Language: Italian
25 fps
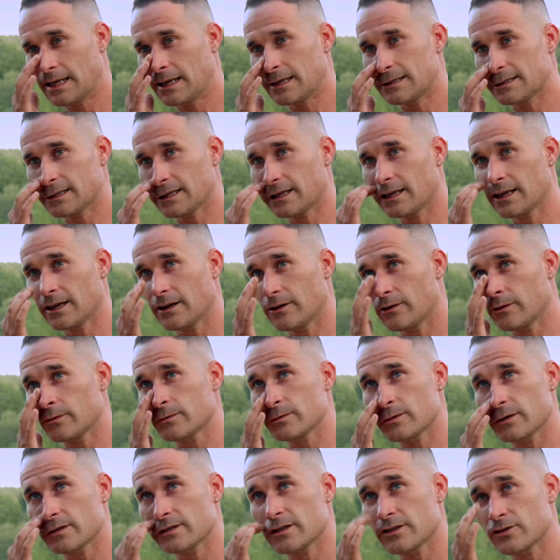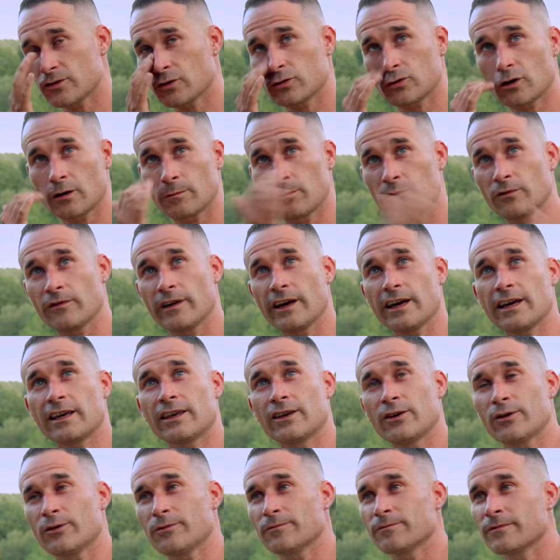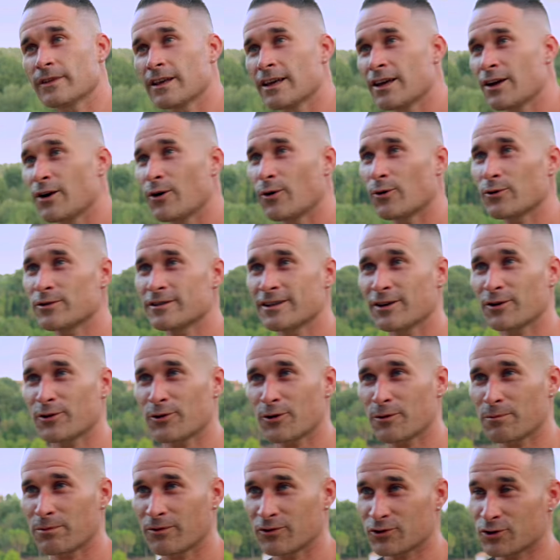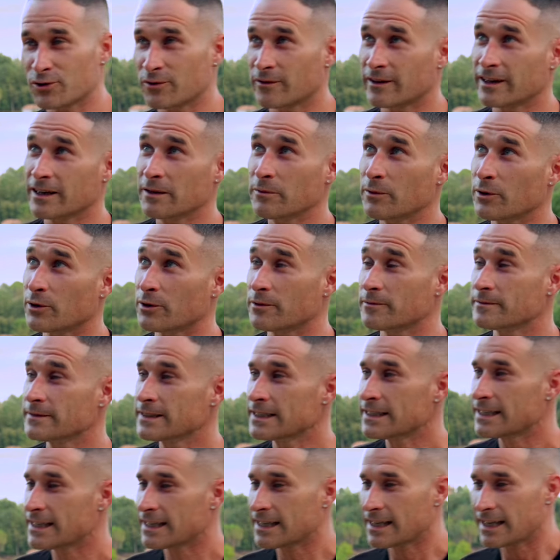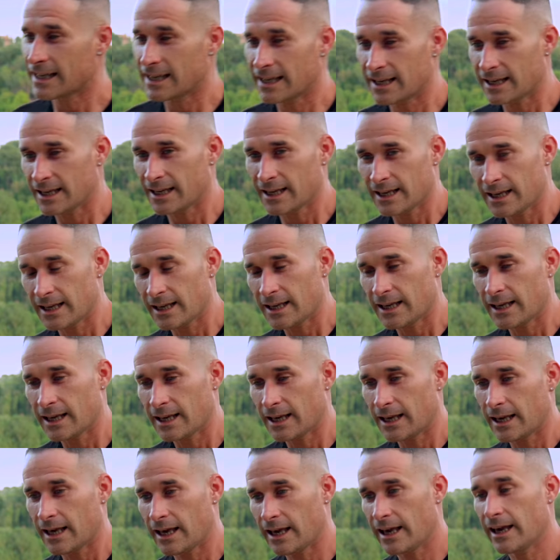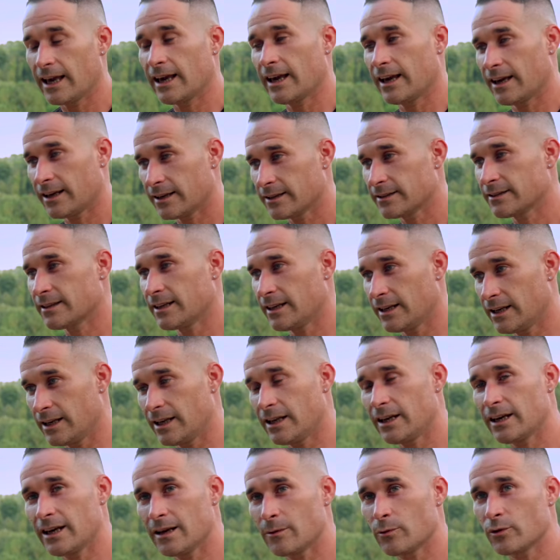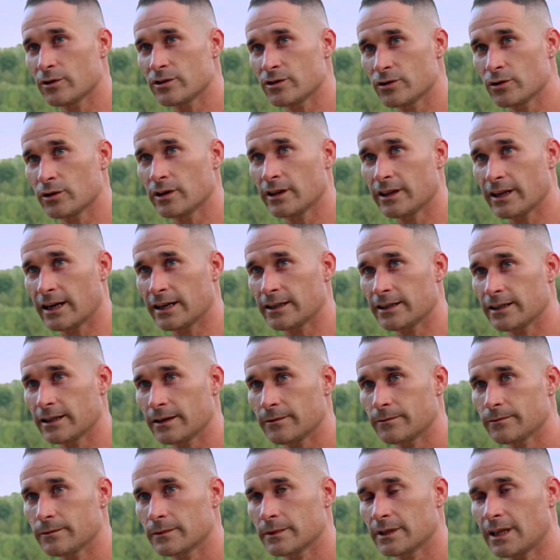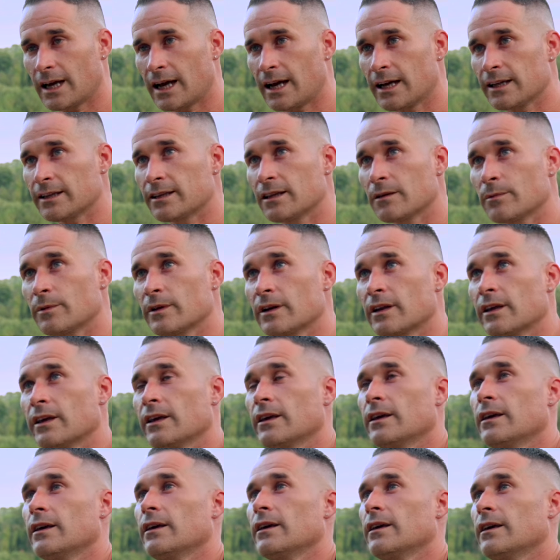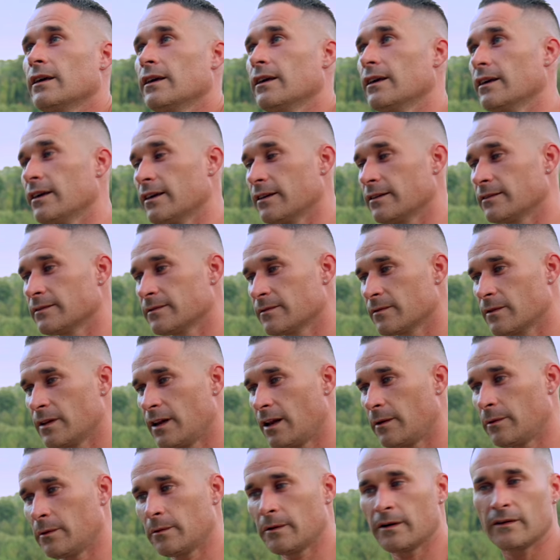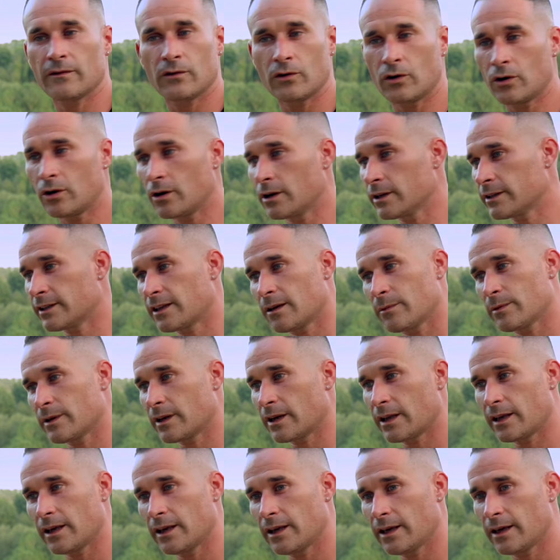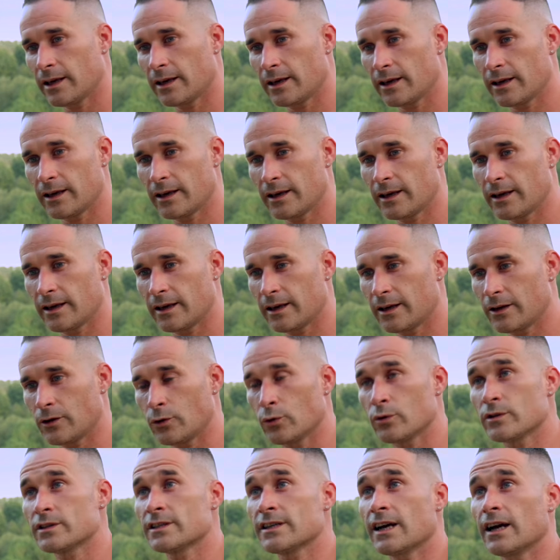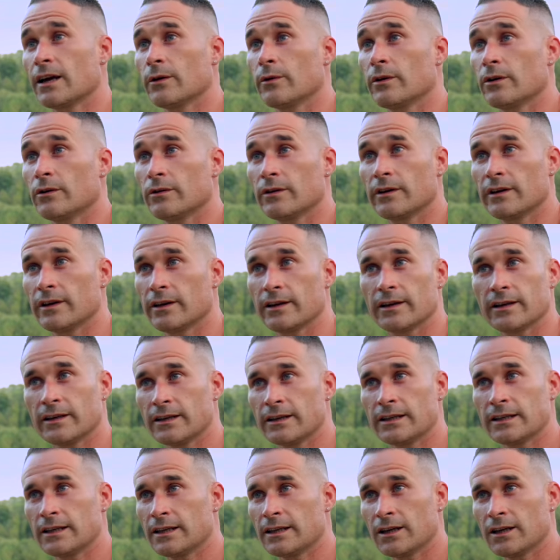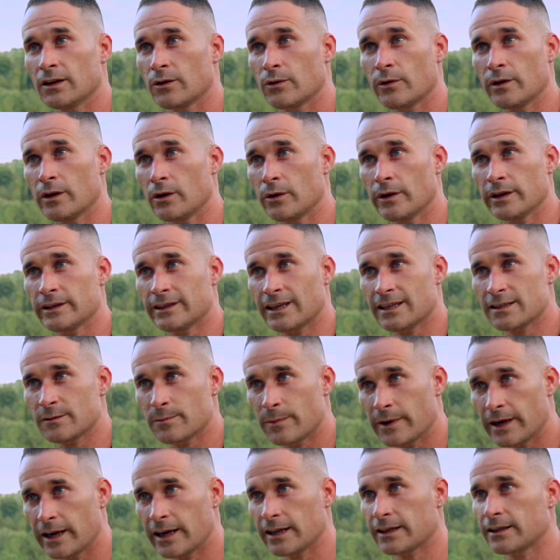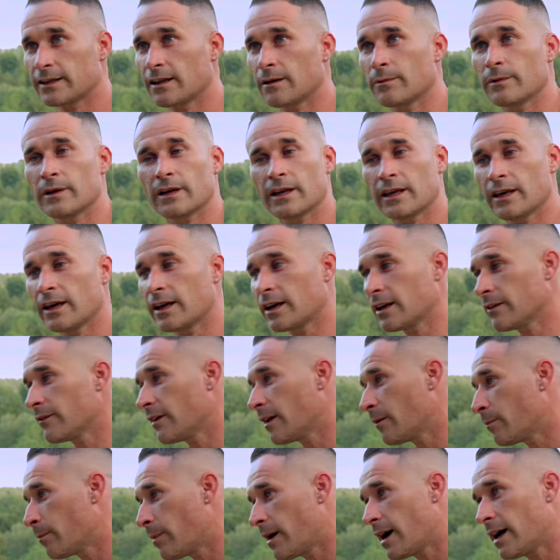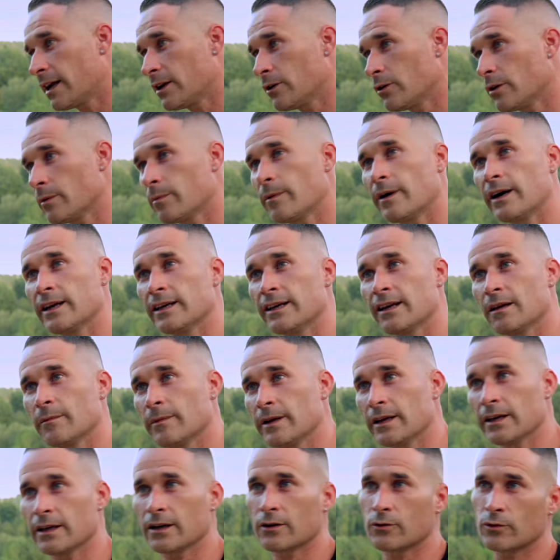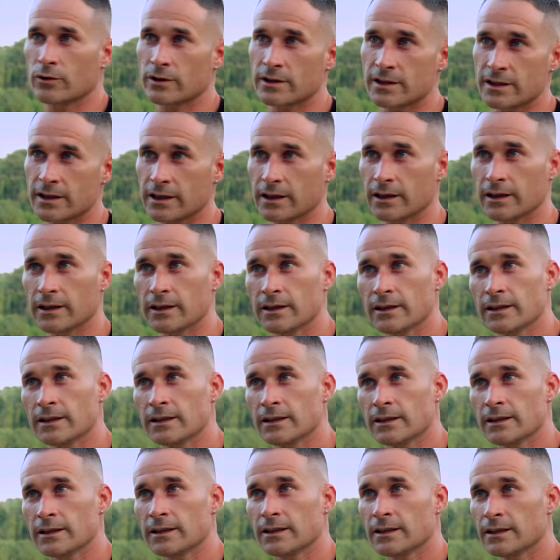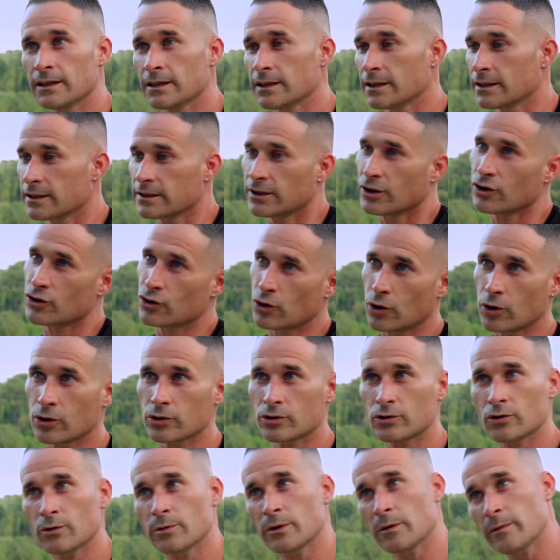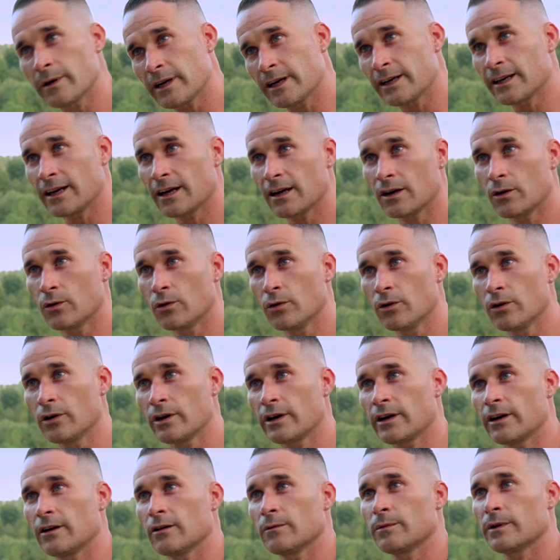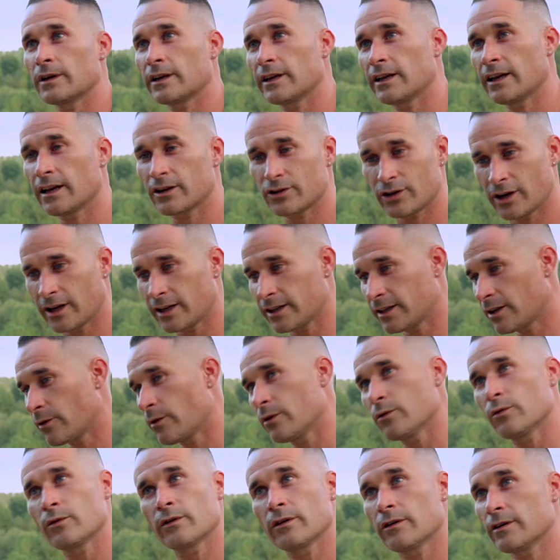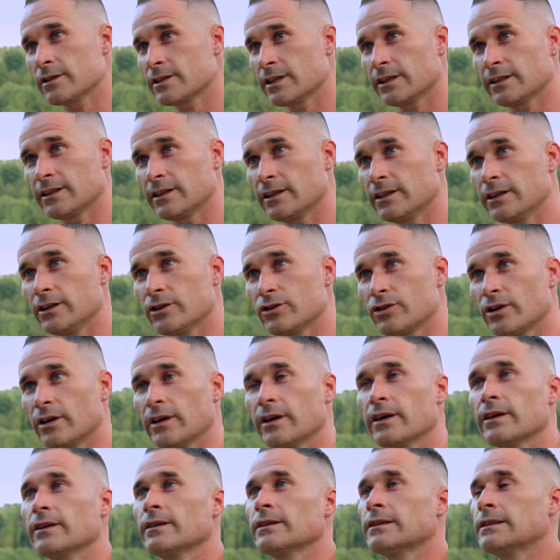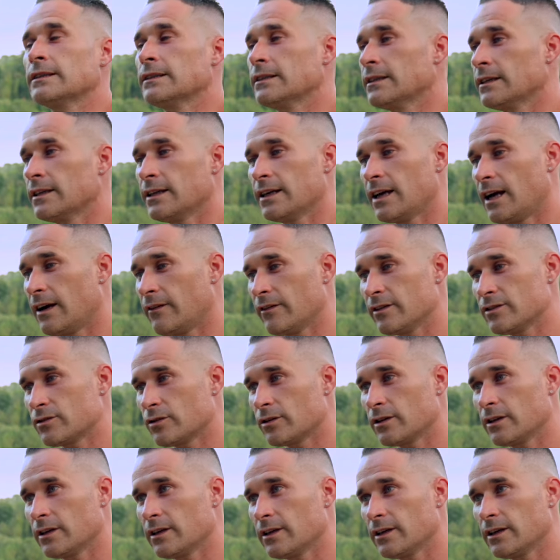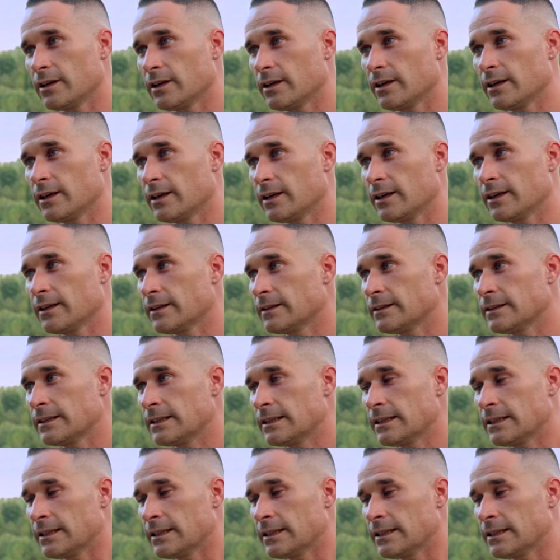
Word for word: Sicché non so se sono troppo vecchio o se ero troppo giovane, però eh, lì le emozioni tante, tante perché la prima volta, perché non sai quello che, quello che ti aspetta, perché arrivi al palio e pali la belle corsi 18 prima di andare a correre, perché la gente qualunque cosa ti dice ha visto ti